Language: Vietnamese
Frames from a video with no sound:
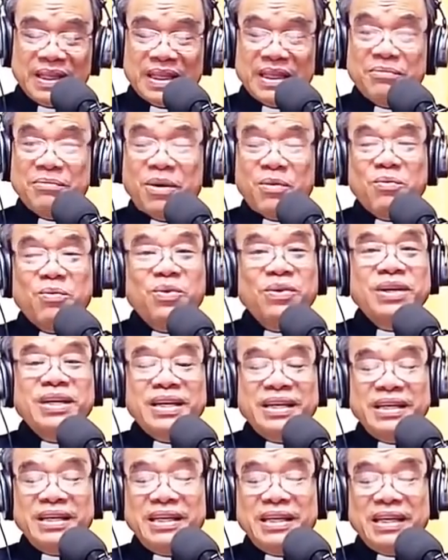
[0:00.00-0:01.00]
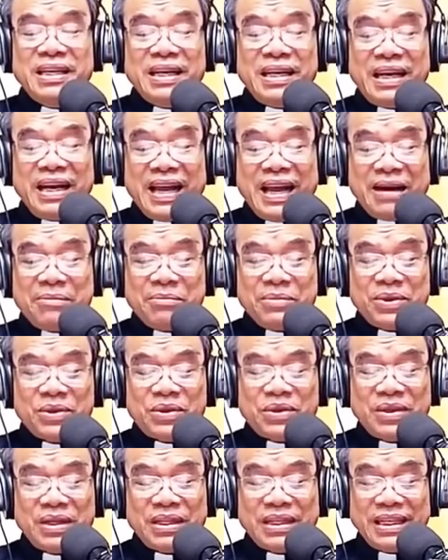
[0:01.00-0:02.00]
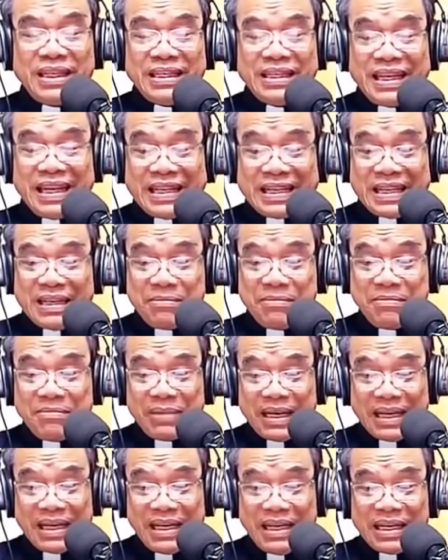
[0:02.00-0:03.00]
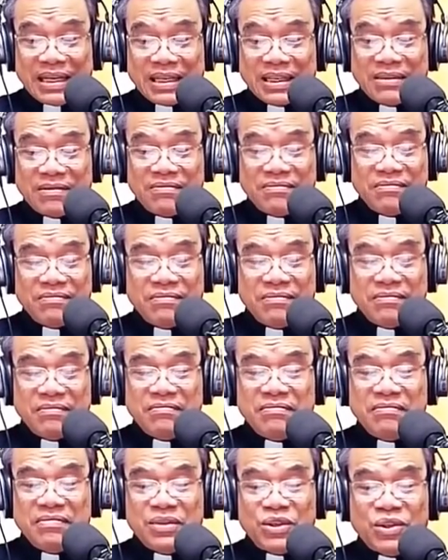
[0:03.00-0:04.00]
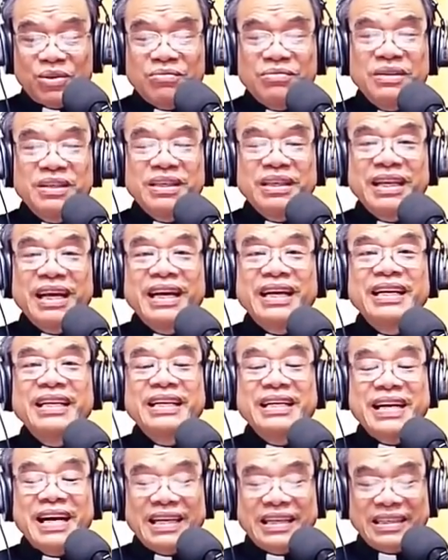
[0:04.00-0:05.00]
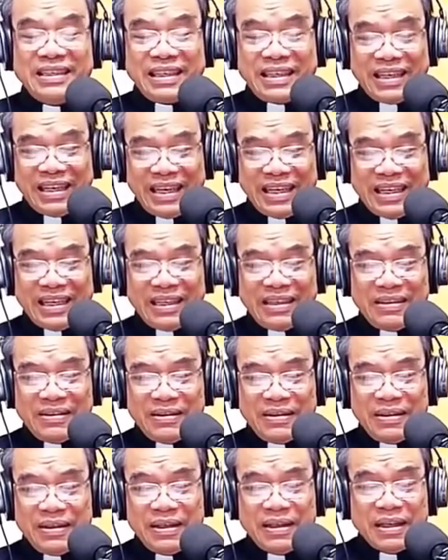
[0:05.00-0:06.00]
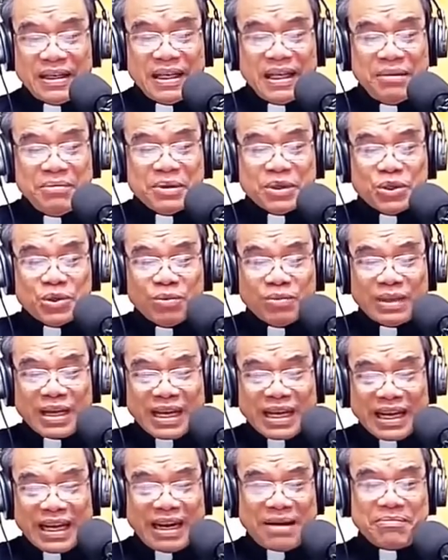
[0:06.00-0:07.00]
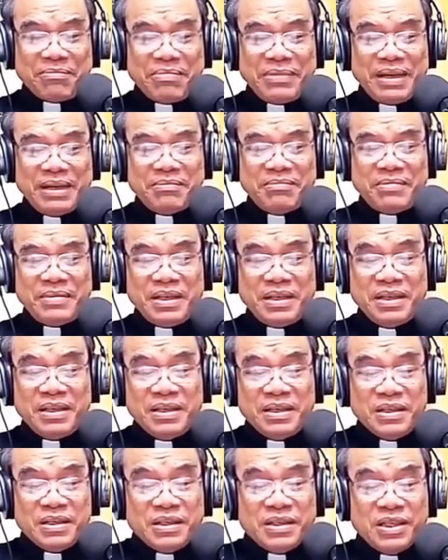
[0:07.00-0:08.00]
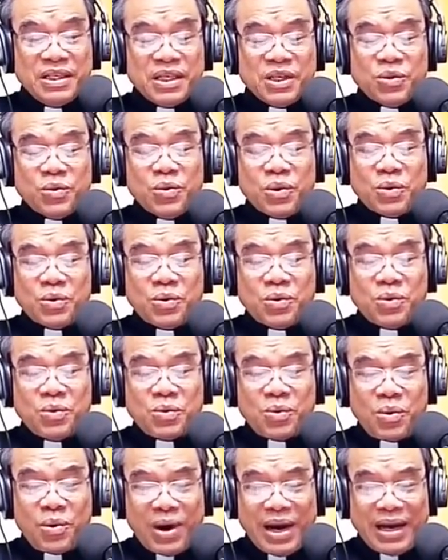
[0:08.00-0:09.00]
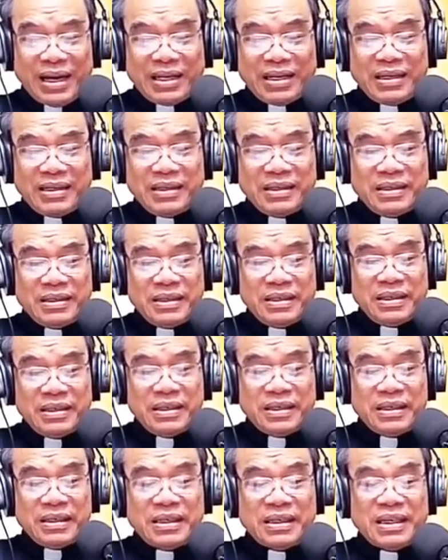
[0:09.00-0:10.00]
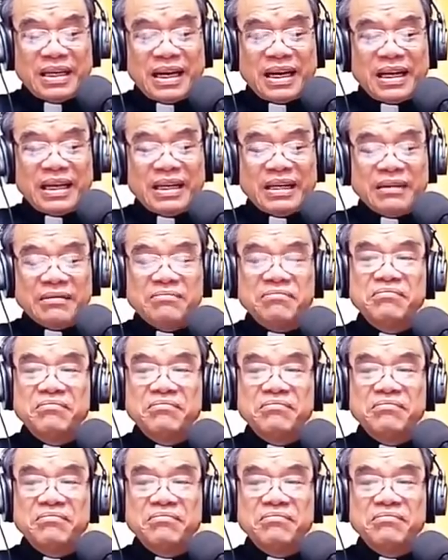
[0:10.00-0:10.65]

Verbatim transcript: Cái mong muốn ấy làm cho Đức Thánh Cha thêm mãnh liệt trong những tháng ngày đại dịch này. Khi mà chúng ta cảm nghiệm giữa cuộc khủng hoảng rằng